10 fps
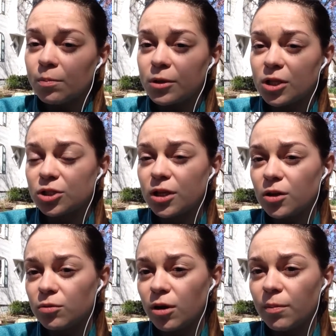Подошла я
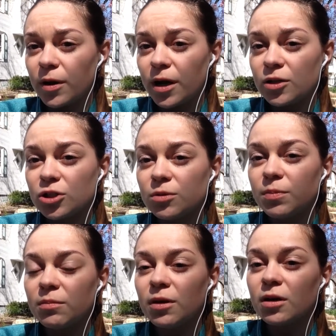туда пораньше,
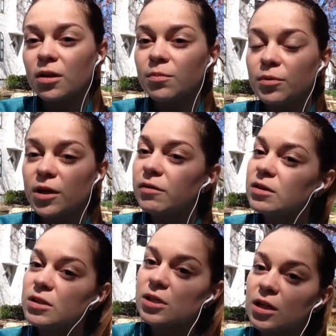примерно
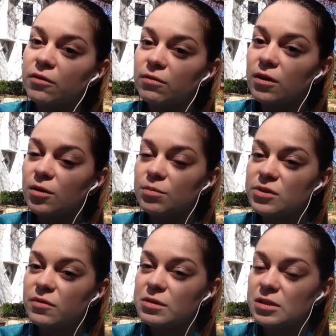половина десятого или без
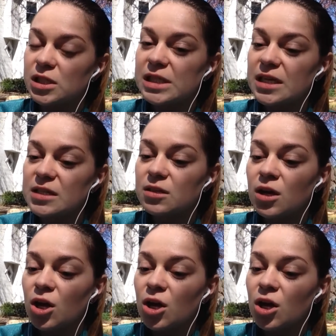двадцати десять,